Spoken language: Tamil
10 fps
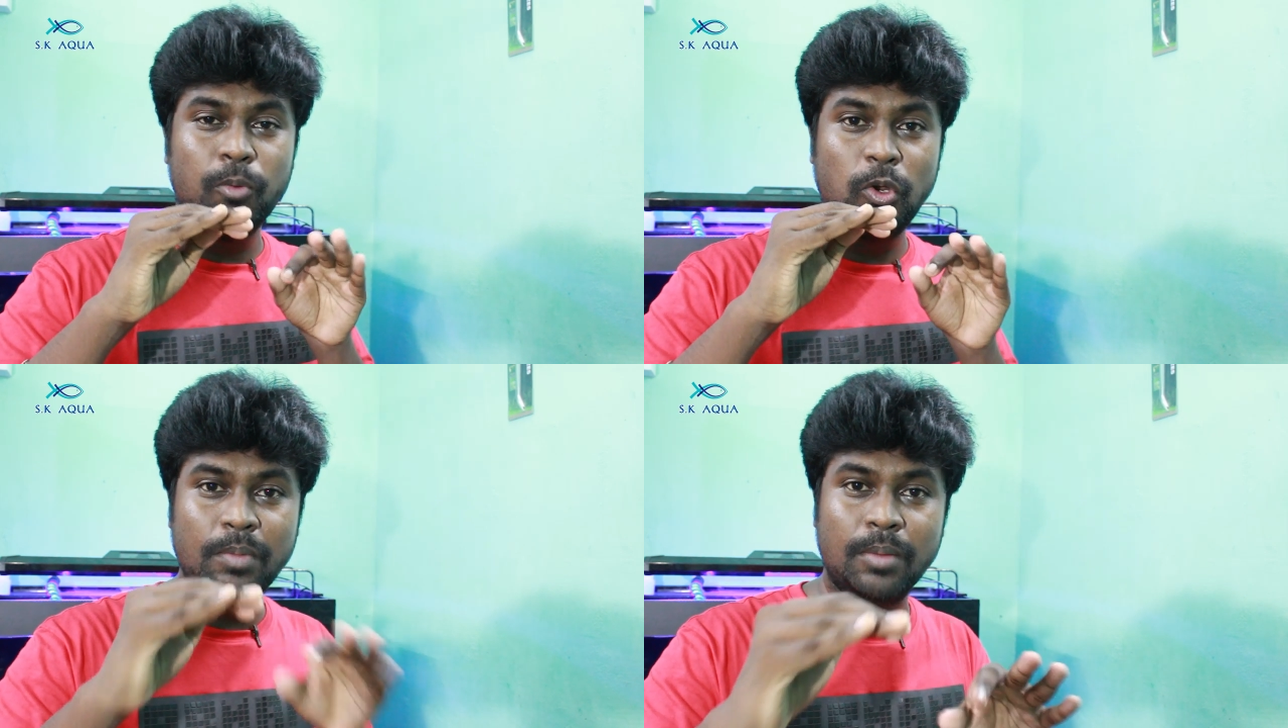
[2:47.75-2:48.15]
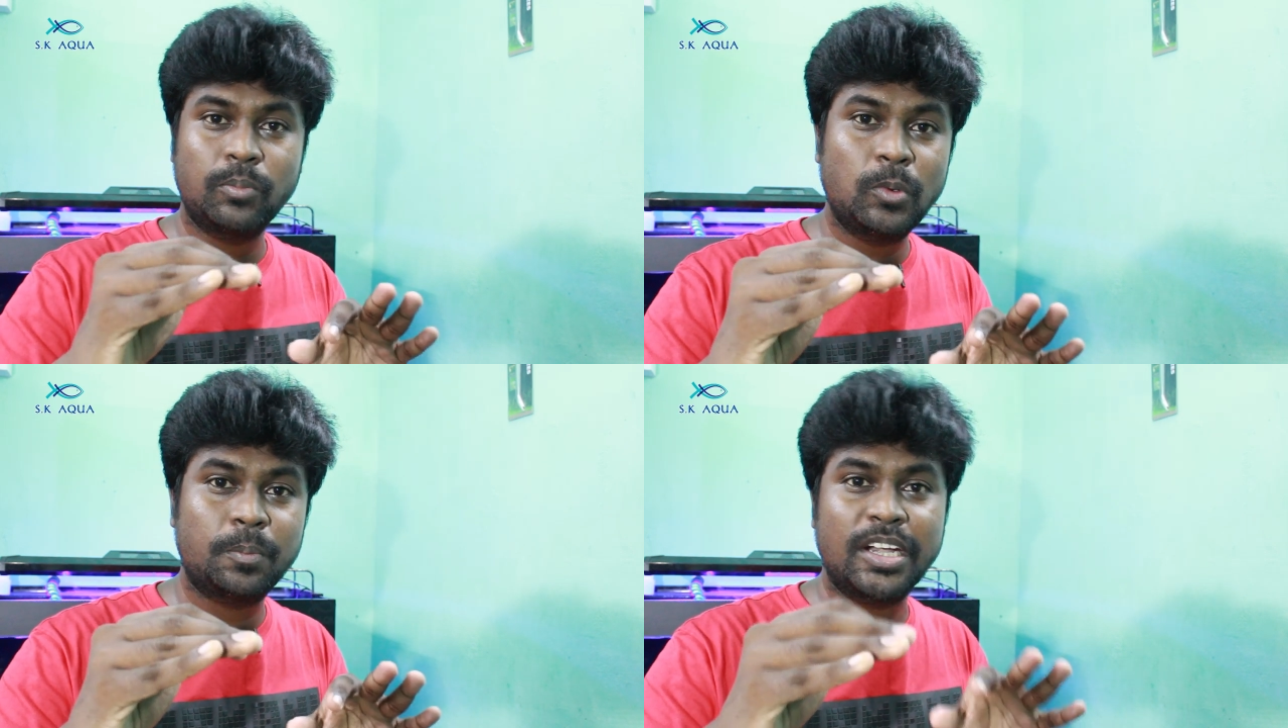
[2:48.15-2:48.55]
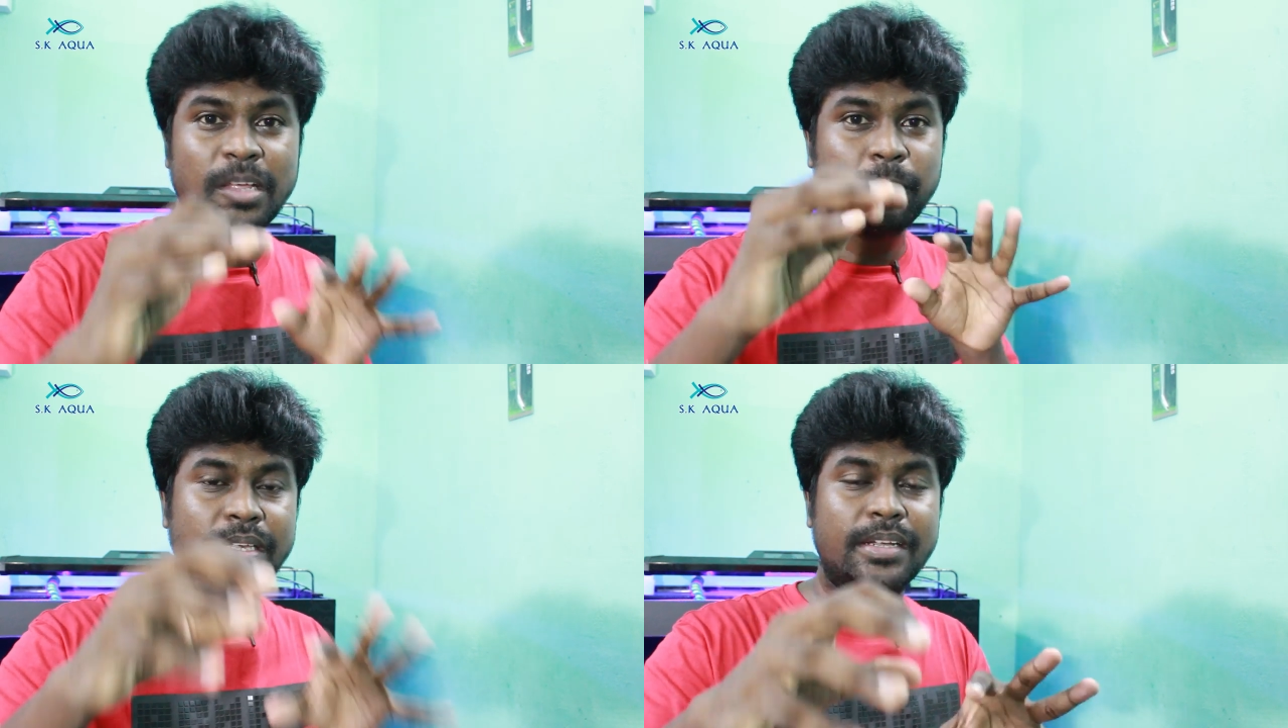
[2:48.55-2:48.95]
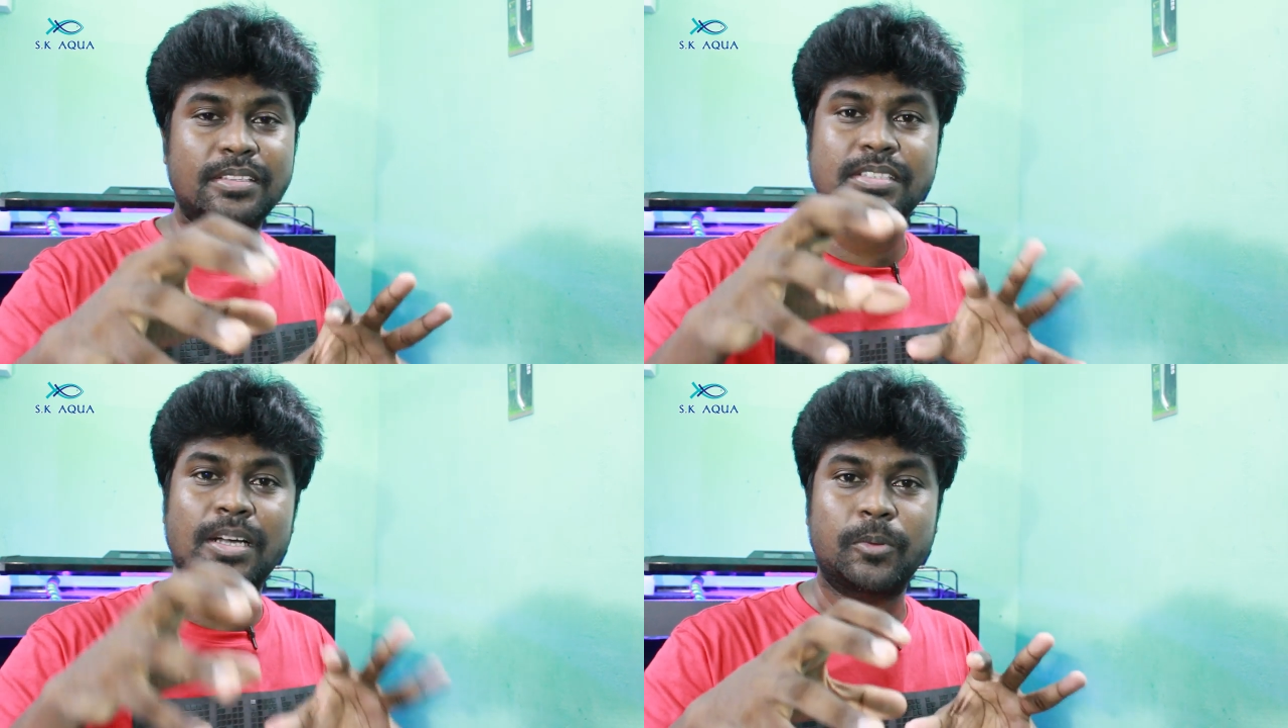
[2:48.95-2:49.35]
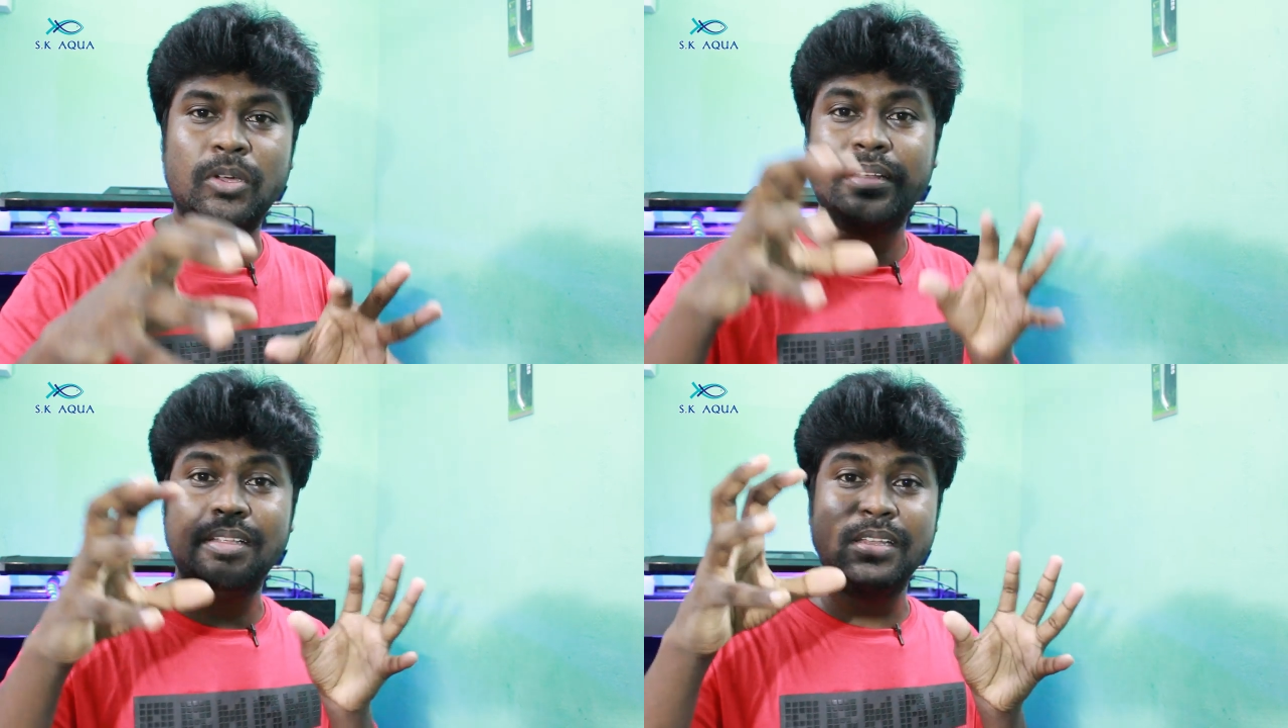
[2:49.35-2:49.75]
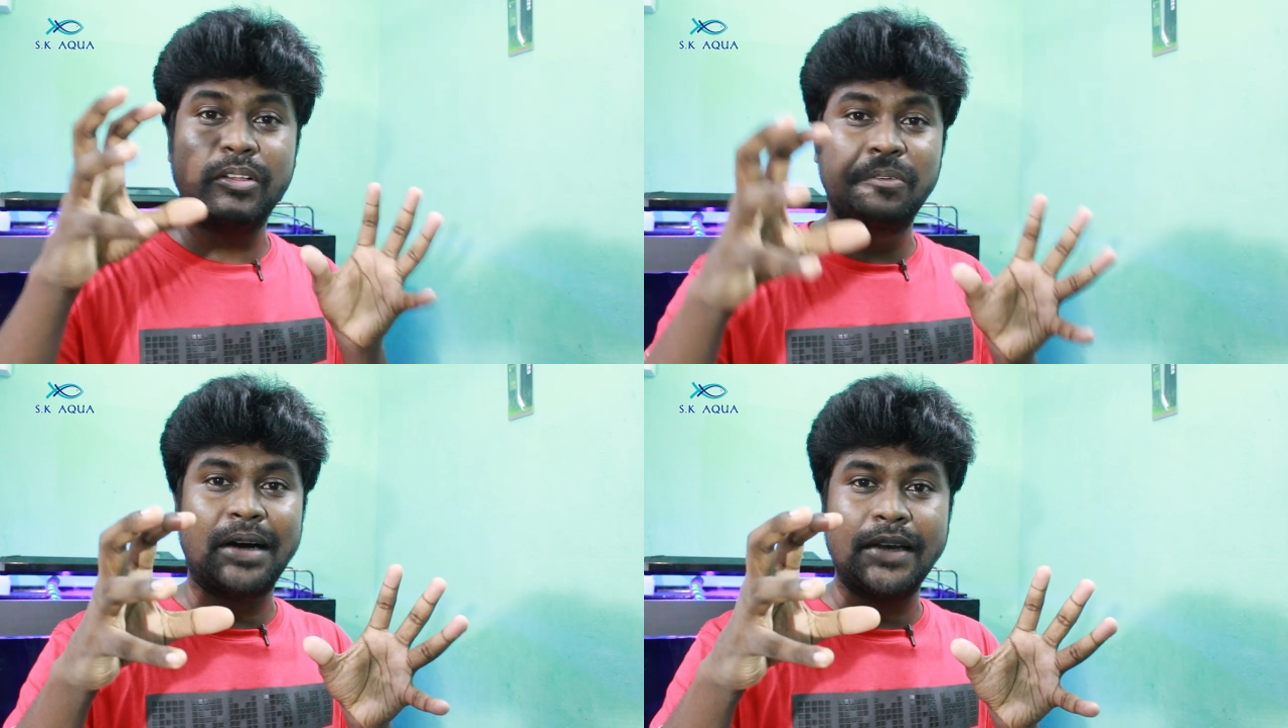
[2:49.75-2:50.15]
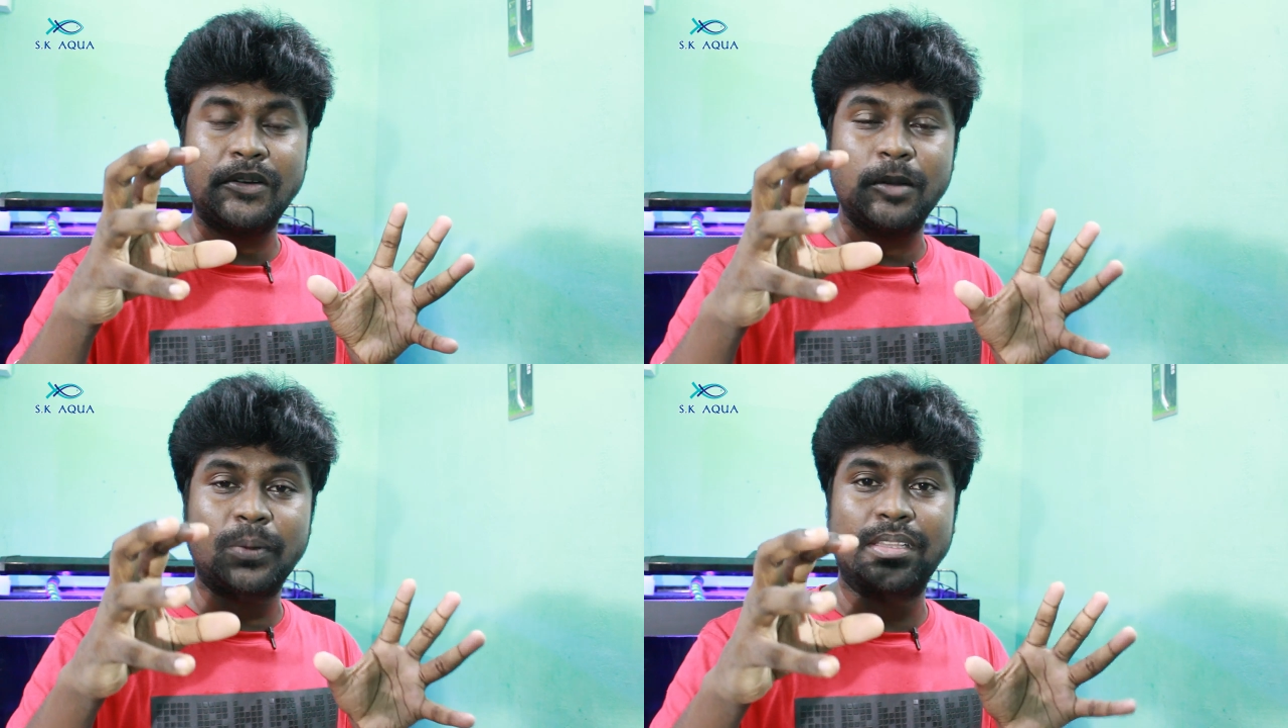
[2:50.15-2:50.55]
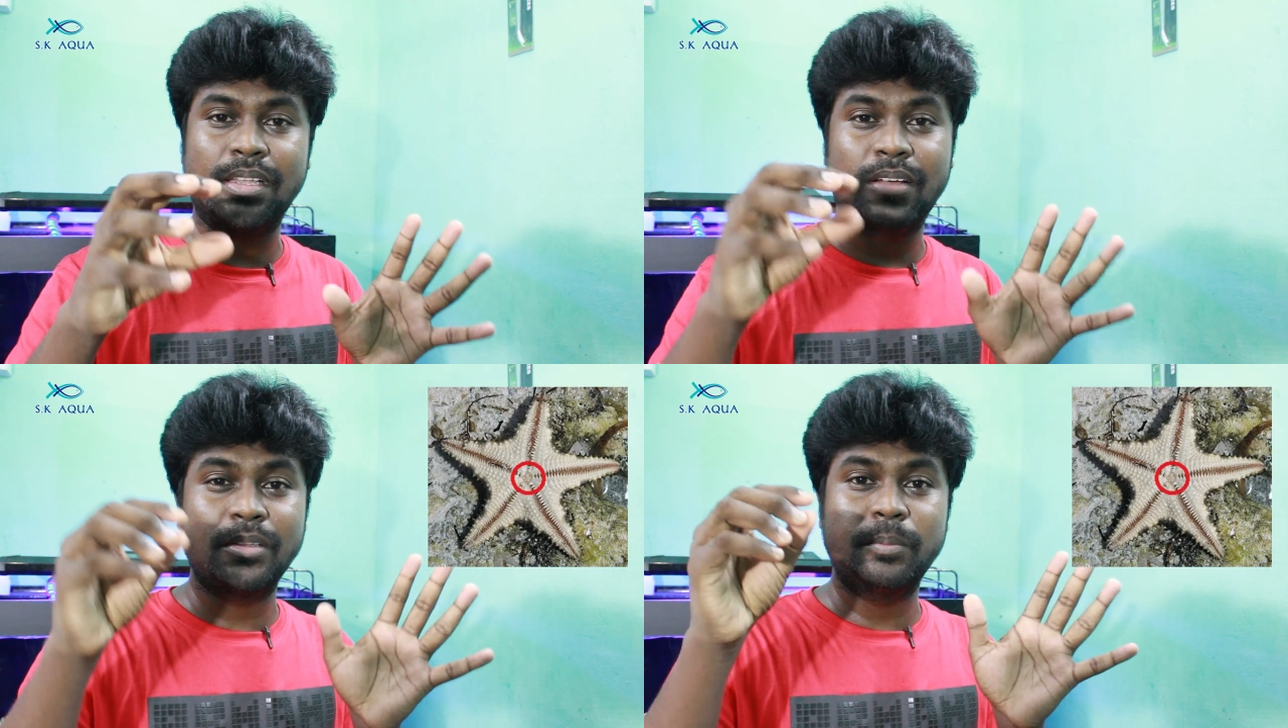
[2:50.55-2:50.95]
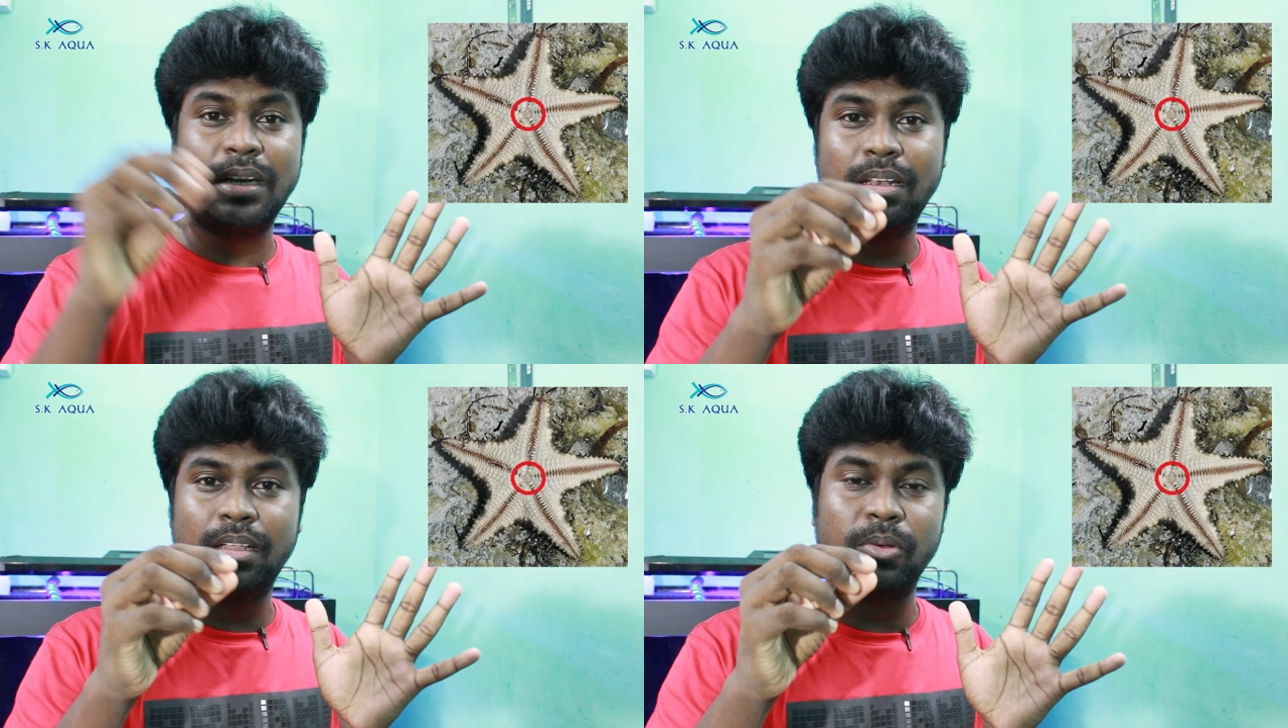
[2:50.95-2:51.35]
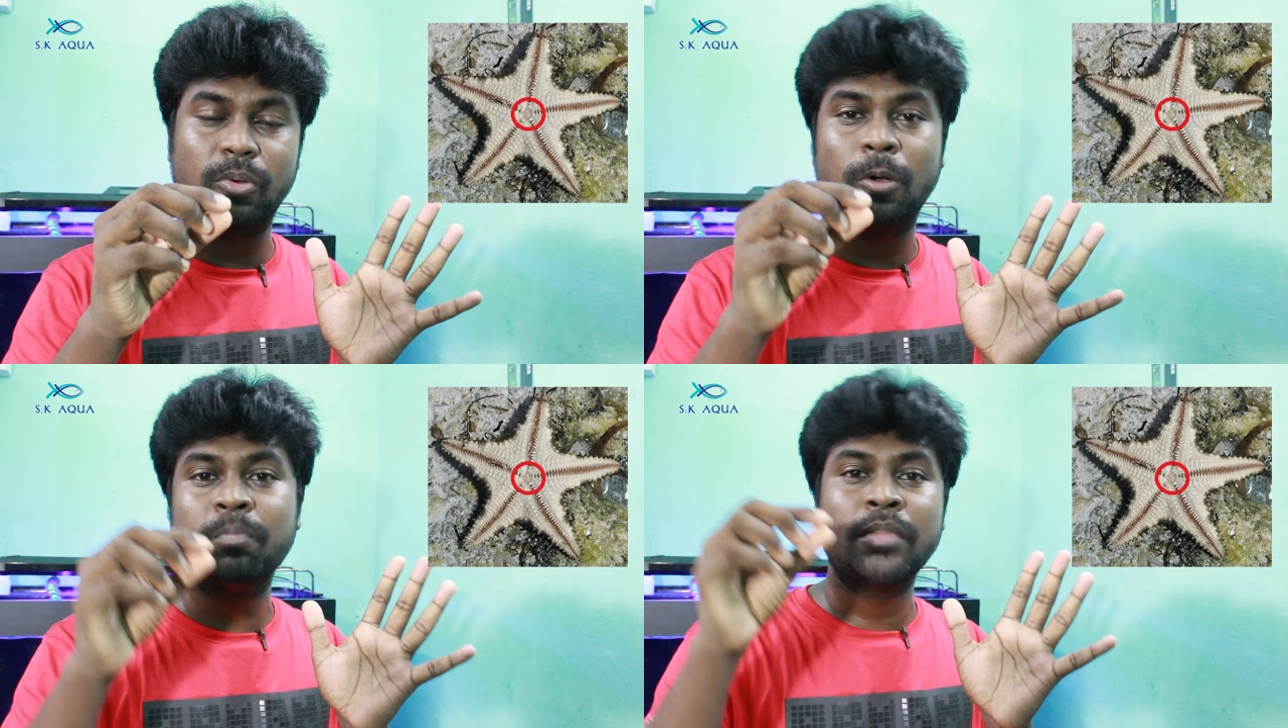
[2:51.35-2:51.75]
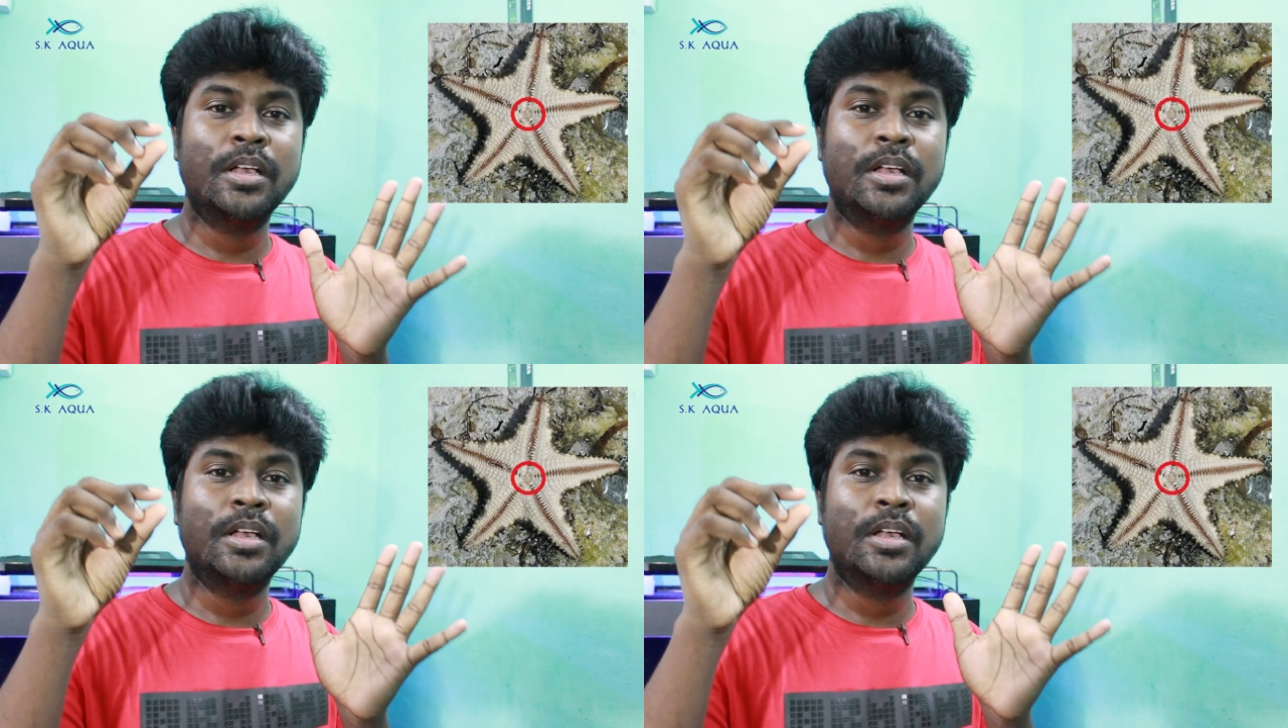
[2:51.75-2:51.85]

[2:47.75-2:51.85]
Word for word: பொறுமையாக மூவ் பண்ணி இப்போ எடுத்து சாப்பிடும் அண்ட் தென் இதுக்கு வாய் வந்து பார்த்தீங்கன்னா வந்து மிடில் இருக்கும்